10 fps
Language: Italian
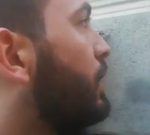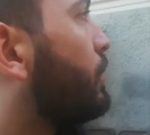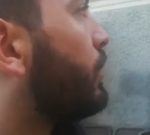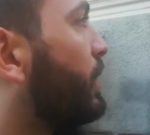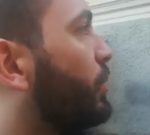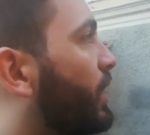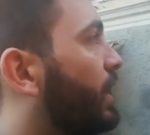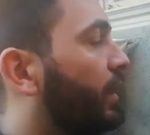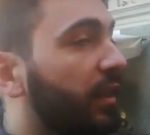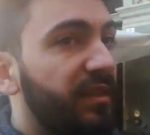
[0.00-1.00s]
qui poi la
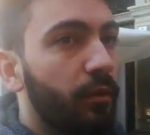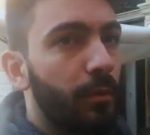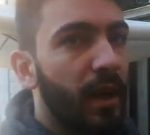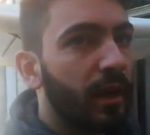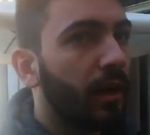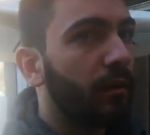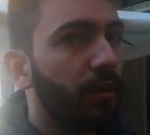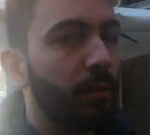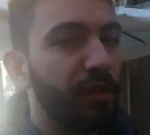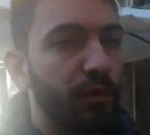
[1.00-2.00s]
nettezza urbana avrà
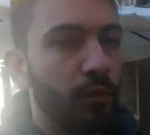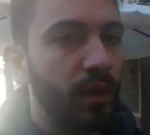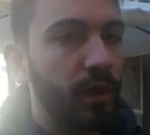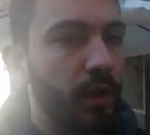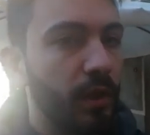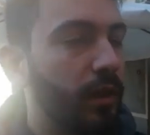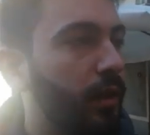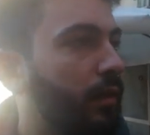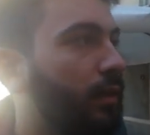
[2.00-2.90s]
bisogno di,